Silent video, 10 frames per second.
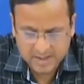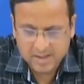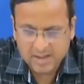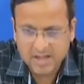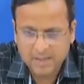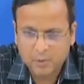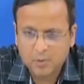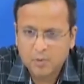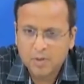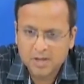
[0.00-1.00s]
जैसा कि आप
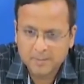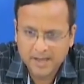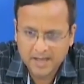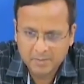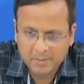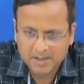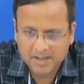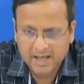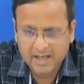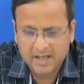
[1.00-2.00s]
लोगों को इससे पहले भी
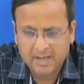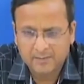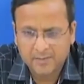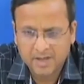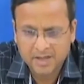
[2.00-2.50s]
बताया है